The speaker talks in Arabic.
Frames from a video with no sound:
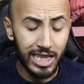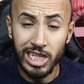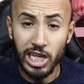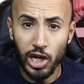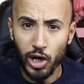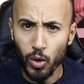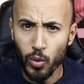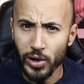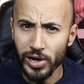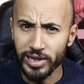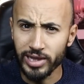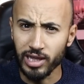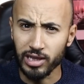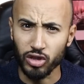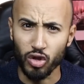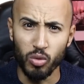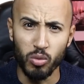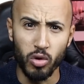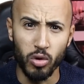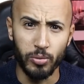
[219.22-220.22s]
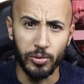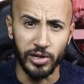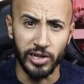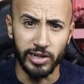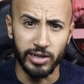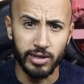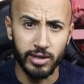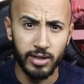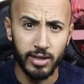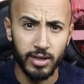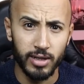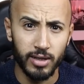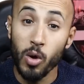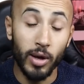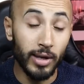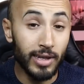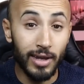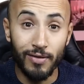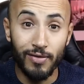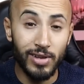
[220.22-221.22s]
ديال الرويد ديال الطوموبيل
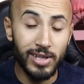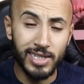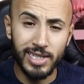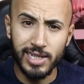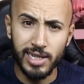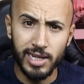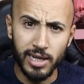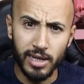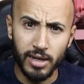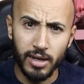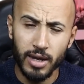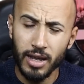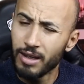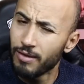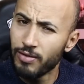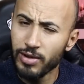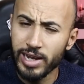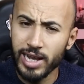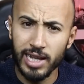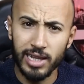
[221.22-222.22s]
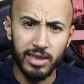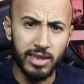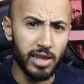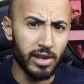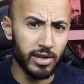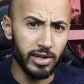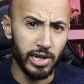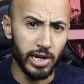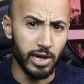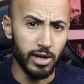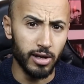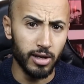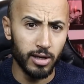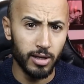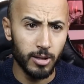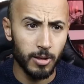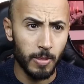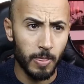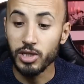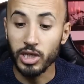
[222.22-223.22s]
واحد الفيستير فين كانت الدريه
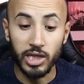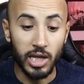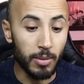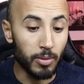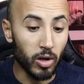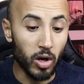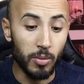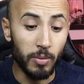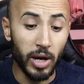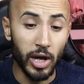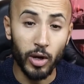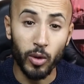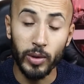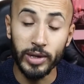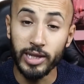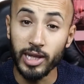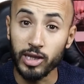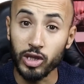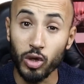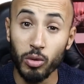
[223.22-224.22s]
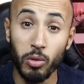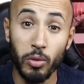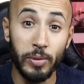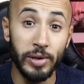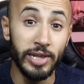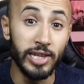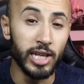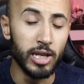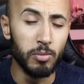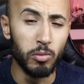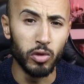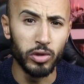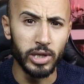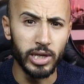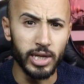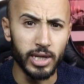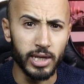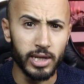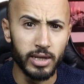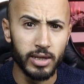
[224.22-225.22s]
شطابق مع ديال الطوموبيل ديال
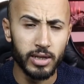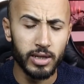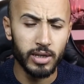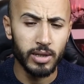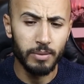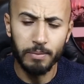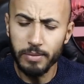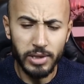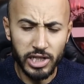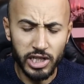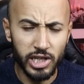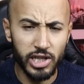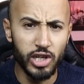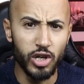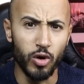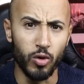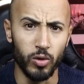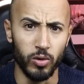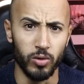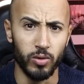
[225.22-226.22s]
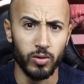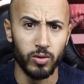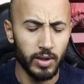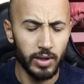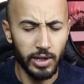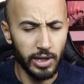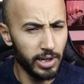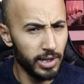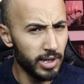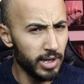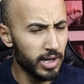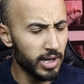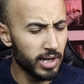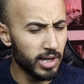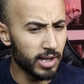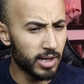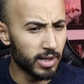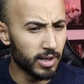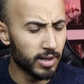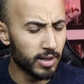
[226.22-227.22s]
المدير ماشي ديالو
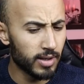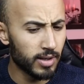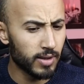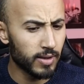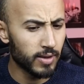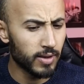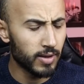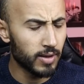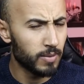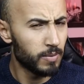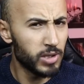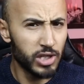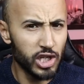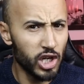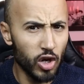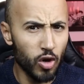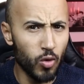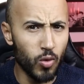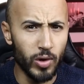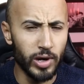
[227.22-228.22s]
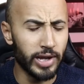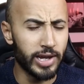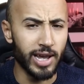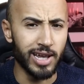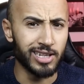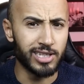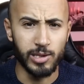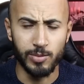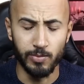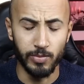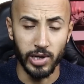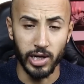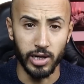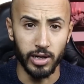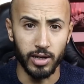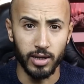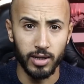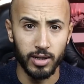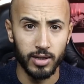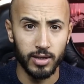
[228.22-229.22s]
يعني ماشي هو اللي كان تما
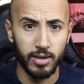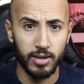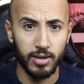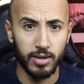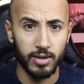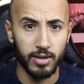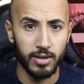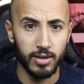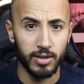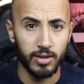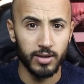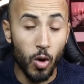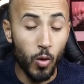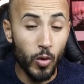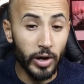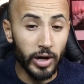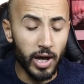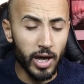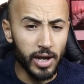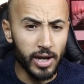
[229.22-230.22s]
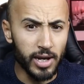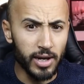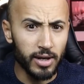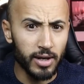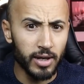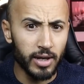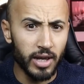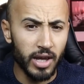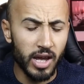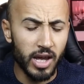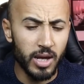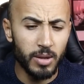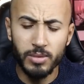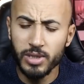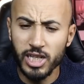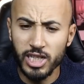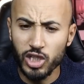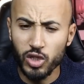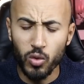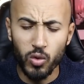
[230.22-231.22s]
هو يقرر
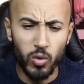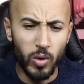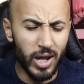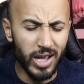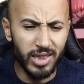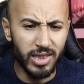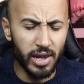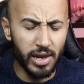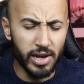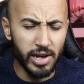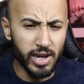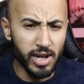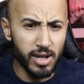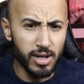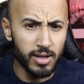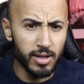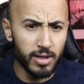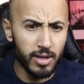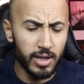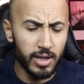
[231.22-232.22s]
مشي يسول واحد الدريه